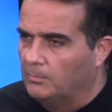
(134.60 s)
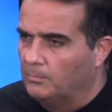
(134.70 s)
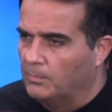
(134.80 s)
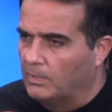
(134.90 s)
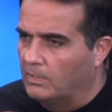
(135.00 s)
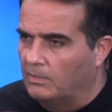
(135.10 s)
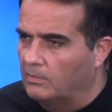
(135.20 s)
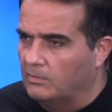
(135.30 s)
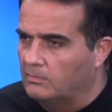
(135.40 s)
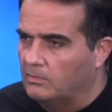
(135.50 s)
Porque
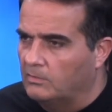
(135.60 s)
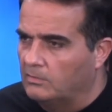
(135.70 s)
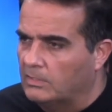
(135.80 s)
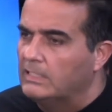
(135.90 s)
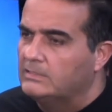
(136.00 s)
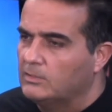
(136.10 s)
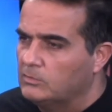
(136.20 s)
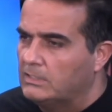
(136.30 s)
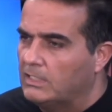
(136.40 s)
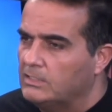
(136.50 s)
eh, em 15
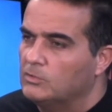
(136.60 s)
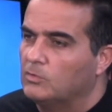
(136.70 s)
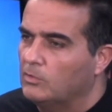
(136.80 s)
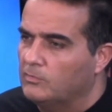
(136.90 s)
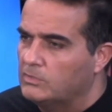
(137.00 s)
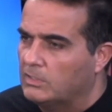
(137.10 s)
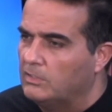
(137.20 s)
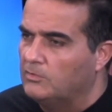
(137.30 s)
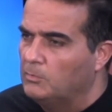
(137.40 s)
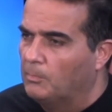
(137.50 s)
segundos entendi o que um livro de
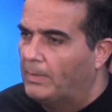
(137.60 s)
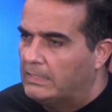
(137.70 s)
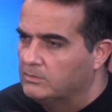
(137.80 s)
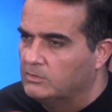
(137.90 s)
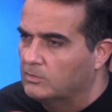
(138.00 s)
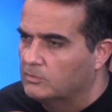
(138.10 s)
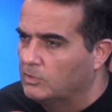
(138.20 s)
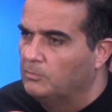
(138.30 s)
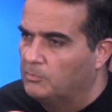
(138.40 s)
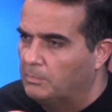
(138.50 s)
15 mil páginas não tinha
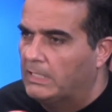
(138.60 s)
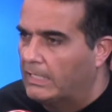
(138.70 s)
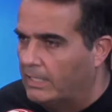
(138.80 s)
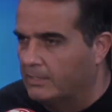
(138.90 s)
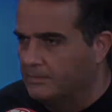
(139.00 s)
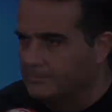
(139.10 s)
conseguido me explicar, né?